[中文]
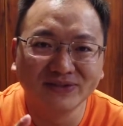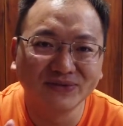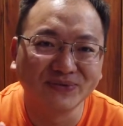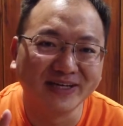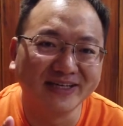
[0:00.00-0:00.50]

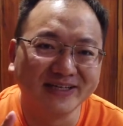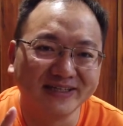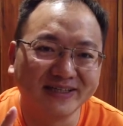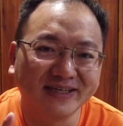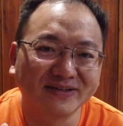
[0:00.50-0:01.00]
就唯
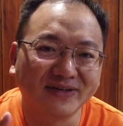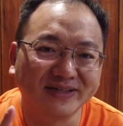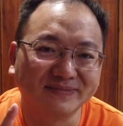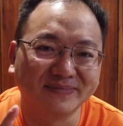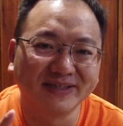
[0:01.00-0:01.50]
一那一
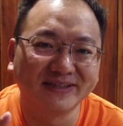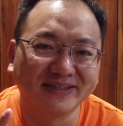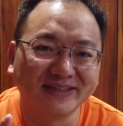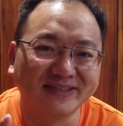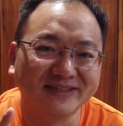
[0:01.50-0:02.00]
款卖掉
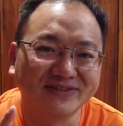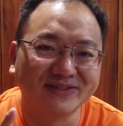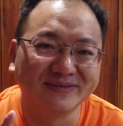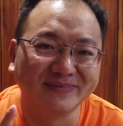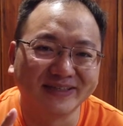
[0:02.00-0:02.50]
的一个就
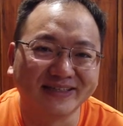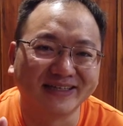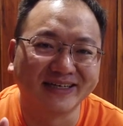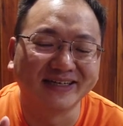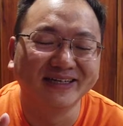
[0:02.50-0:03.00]
是卖给
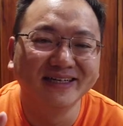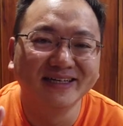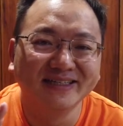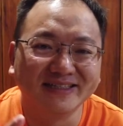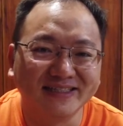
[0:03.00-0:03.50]
他了，
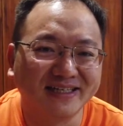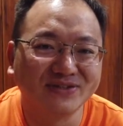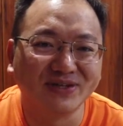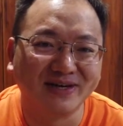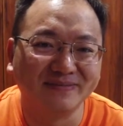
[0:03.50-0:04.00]
其
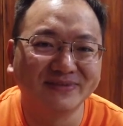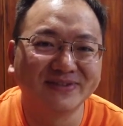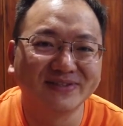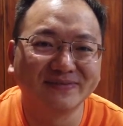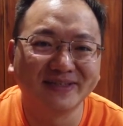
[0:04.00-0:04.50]
他全部
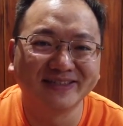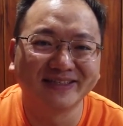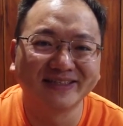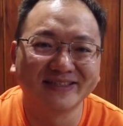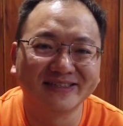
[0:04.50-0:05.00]
都是卖的
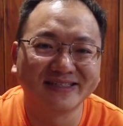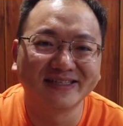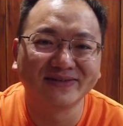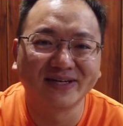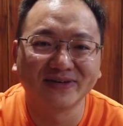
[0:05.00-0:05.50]
那个
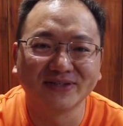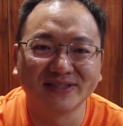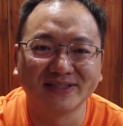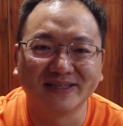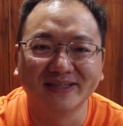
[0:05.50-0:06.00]
自动开
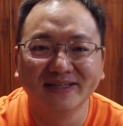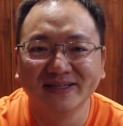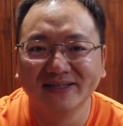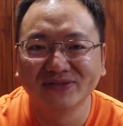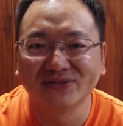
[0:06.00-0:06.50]
关机的，
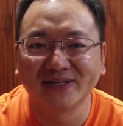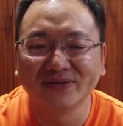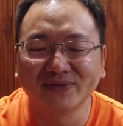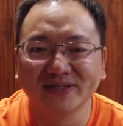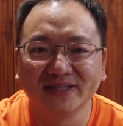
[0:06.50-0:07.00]
虽
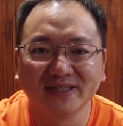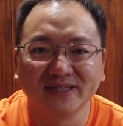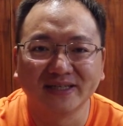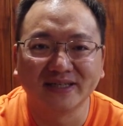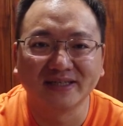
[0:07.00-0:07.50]
然贵
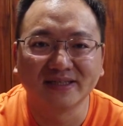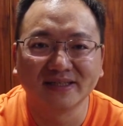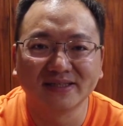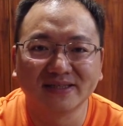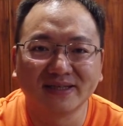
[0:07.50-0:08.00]
一点点，
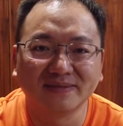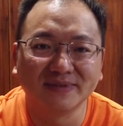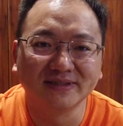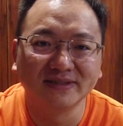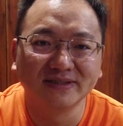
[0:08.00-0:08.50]
但是他
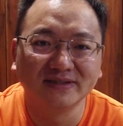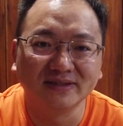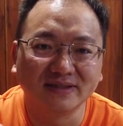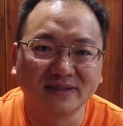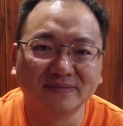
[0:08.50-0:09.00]
们
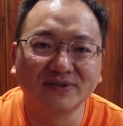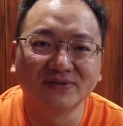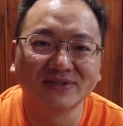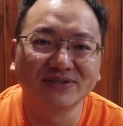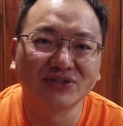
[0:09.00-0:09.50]
他们
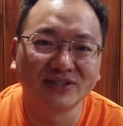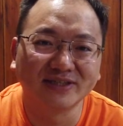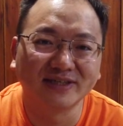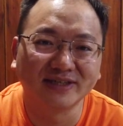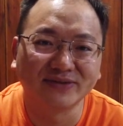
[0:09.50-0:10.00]
都是选
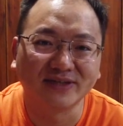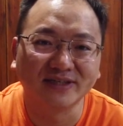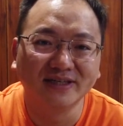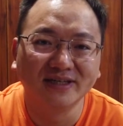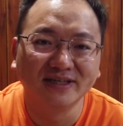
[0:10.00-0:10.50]
择那一款，
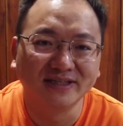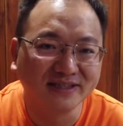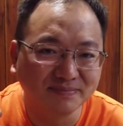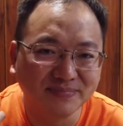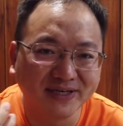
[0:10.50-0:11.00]
而
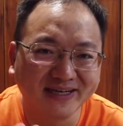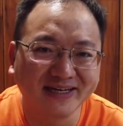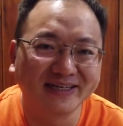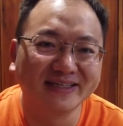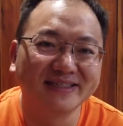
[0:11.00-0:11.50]
且偏
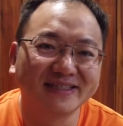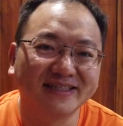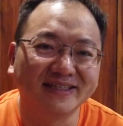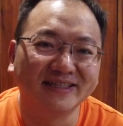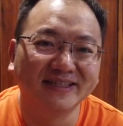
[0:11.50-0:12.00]
爱黑
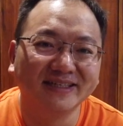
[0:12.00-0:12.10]
色，